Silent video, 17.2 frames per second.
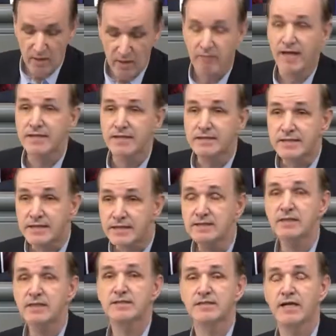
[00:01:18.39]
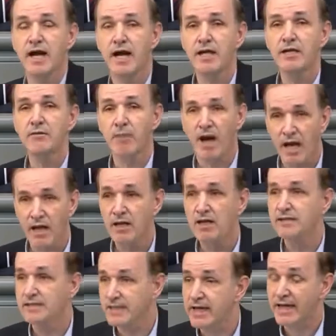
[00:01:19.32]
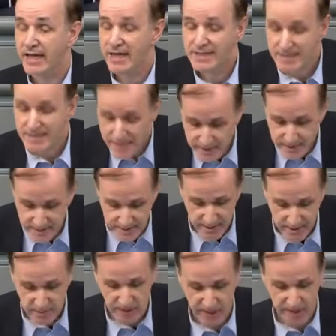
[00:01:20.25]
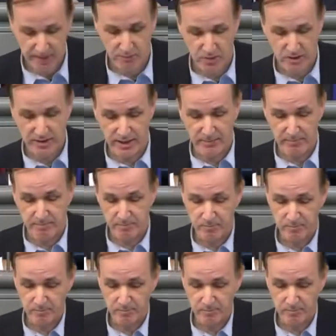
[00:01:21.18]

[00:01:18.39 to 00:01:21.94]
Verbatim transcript: Weil diese Zahlen mal die Realität sind, meine Damen und Herren.